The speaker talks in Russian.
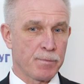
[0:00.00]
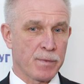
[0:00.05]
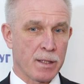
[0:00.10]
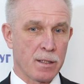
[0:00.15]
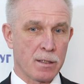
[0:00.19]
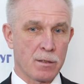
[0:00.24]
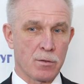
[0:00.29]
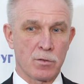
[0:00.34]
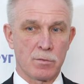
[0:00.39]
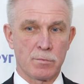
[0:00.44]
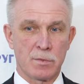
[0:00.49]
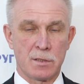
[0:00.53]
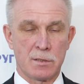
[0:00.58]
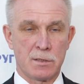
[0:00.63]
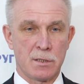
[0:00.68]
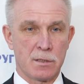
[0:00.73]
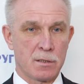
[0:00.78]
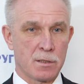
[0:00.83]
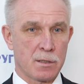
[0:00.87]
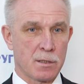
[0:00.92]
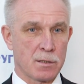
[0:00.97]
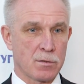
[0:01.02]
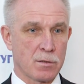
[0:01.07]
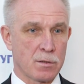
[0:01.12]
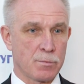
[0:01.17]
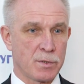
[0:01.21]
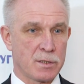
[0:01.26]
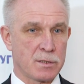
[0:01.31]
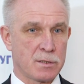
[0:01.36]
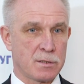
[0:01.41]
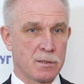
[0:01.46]
огромные деньги,
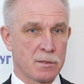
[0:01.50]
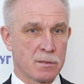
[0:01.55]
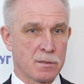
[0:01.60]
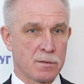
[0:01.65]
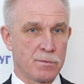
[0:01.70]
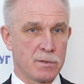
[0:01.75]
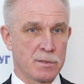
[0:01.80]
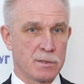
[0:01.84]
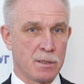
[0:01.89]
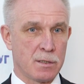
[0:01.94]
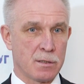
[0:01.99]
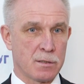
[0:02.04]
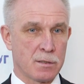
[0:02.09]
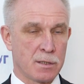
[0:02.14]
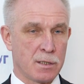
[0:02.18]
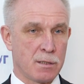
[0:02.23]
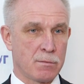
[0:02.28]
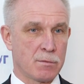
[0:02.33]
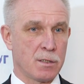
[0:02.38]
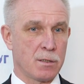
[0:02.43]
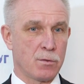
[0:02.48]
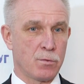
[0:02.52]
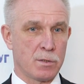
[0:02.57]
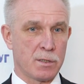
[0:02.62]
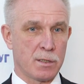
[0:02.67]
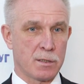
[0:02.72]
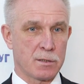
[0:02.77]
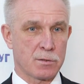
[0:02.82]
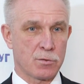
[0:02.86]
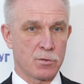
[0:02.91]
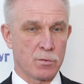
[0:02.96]
которые президент выделил нам для
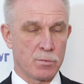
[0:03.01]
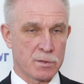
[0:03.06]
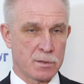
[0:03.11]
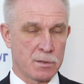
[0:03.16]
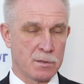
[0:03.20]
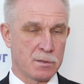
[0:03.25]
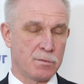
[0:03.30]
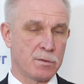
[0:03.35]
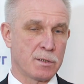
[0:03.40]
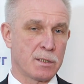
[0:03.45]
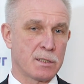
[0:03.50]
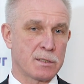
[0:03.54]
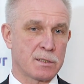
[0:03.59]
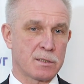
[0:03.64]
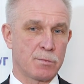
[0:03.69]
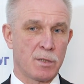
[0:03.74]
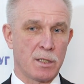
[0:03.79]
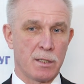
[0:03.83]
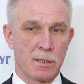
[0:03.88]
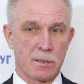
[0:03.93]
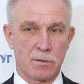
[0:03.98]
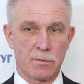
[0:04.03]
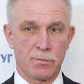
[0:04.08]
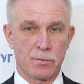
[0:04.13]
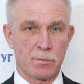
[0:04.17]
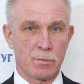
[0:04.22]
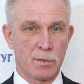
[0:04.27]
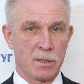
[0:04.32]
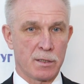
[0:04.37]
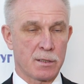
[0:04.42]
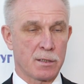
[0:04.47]
Ульяновской области, 12 миллиардов
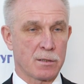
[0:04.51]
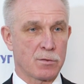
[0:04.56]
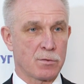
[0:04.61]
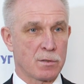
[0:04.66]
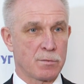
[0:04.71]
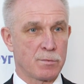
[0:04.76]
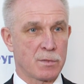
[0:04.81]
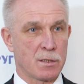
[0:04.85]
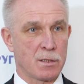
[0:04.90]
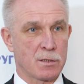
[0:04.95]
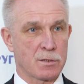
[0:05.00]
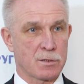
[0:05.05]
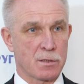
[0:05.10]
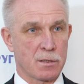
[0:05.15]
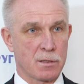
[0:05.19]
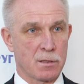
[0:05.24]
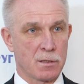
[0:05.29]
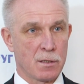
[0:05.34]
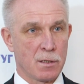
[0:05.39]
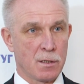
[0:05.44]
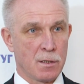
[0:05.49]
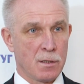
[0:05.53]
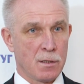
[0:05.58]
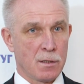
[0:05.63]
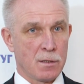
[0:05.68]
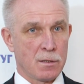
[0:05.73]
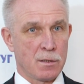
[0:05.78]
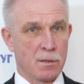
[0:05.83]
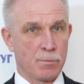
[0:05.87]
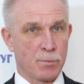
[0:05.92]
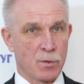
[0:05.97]
рублей, которые мы должны
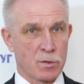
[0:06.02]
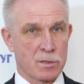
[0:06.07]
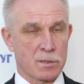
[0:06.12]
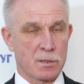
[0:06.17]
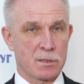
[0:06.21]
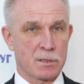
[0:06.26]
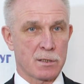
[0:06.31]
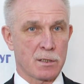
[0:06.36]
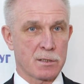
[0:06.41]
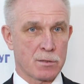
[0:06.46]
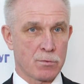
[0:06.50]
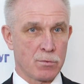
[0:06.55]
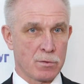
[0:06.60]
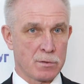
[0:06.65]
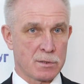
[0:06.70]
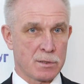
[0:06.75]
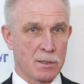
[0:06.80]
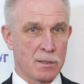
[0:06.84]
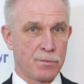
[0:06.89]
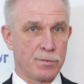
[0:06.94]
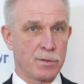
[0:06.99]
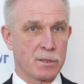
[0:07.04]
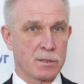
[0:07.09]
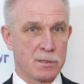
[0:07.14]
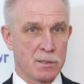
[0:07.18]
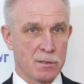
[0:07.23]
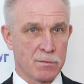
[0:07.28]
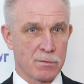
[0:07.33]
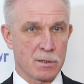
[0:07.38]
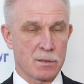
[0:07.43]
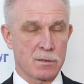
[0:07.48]
не просто израсходовать, а
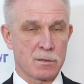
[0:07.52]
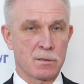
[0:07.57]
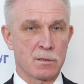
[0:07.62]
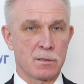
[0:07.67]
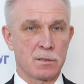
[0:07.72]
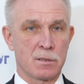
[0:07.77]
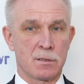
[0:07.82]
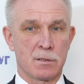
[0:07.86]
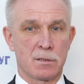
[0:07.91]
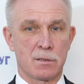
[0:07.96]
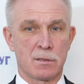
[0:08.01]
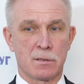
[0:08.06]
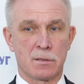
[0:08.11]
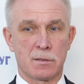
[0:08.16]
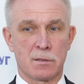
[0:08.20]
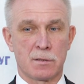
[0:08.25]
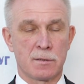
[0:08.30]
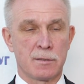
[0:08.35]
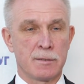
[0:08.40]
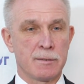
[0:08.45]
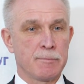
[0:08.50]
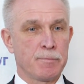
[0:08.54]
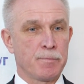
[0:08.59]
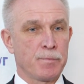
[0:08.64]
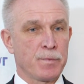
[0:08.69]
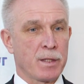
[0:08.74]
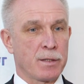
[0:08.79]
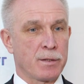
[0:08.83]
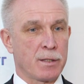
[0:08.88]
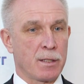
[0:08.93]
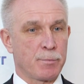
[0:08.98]
эффективно э,
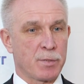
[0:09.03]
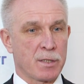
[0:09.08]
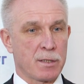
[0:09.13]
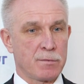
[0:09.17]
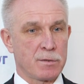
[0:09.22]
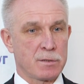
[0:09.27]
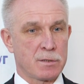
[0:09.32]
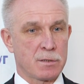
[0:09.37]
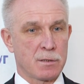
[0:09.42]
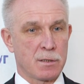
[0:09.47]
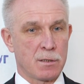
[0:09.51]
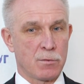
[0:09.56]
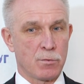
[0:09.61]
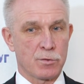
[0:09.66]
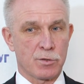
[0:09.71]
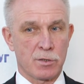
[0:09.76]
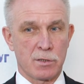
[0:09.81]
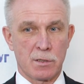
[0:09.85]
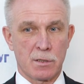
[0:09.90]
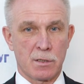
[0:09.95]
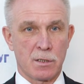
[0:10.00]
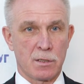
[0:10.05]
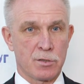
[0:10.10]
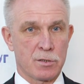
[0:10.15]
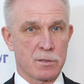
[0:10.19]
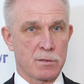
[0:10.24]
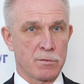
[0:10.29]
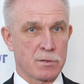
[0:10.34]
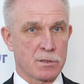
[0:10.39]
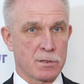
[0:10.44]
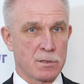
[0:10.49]
направить на улучшение
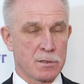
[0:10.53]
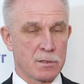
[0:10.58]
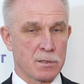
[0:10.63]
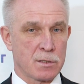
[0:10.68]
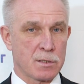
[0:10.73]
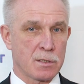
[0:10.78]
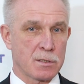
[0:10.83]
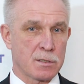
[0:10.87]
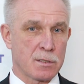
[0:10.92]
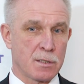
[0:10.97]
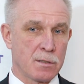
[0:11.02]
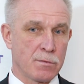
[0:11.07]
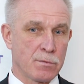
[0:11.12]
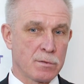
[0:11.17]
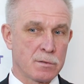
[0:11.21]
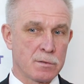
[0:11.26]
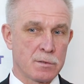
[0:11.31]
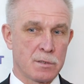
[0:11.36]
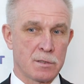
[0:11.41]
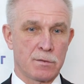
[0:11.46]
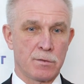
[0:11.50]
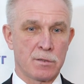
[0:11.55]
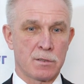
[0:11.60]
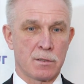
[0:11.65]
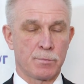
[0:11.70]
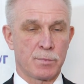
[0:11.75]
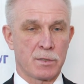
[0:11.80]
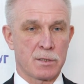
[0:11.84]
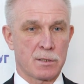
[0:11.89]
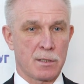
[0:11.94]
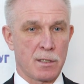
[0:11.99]
качества жизни, на создание
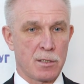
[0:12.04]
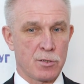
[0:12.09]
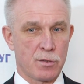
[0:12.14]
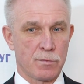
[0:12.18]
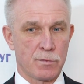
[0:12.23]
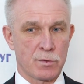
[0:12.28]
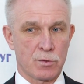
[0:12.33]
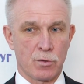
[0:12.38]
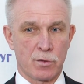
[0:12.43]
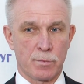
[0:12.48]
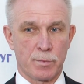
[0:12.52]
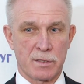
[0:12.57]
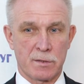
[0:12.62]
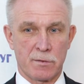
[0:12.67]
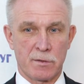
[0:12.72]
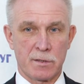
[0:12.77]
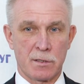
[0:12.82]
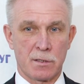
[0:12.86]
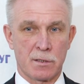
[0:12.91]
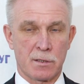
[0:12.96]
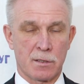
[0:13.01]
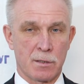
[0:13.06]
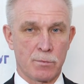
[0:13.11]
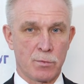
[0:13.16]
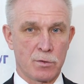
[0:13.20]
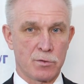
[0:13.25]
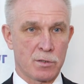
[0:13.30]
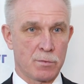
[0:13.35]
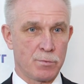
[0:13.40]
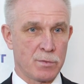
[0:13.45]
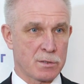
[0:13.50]
действительно по высокопроизводительных рабочих